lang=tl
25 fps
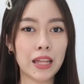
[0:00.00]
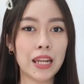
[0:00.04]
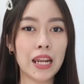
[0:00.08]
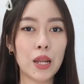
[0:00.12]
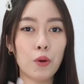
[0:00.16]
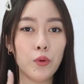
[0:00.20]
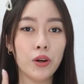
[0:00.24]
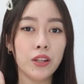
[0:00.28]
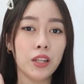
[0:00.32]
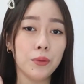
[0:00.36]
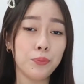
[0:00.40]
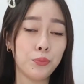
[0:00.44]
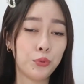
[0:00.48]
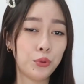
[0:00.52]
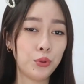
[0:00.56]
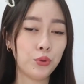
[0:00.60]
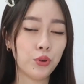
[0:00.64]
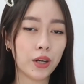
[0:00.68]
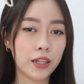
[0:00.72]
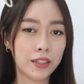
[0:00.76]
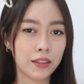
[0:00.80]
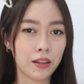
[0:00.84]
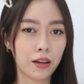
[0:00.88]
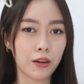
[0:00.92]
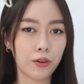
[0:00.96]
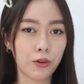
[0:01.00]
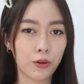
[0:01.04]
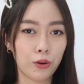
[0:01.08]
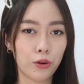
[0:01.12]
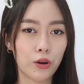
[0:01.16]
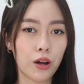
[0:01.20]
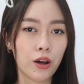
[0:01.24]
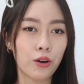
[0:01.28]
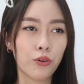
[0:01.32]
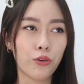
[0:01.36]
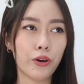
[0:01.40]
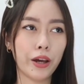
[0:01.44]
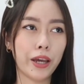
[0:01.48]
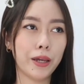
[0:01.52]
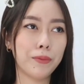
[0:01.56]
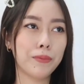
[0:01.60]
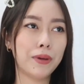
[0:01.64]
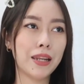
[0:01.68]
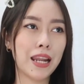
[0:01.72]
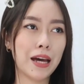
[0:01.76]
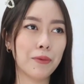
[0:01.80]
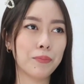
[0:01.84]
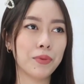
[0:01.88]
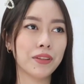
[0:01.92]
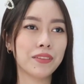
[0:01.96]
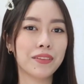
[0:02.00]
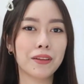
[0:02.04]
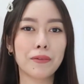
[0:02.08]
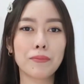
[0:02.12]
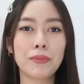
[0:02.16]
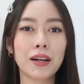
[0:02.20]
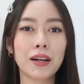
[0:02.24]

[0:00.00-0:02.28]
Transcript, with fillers: dalawa na po yung anak ko, ako ay malapit na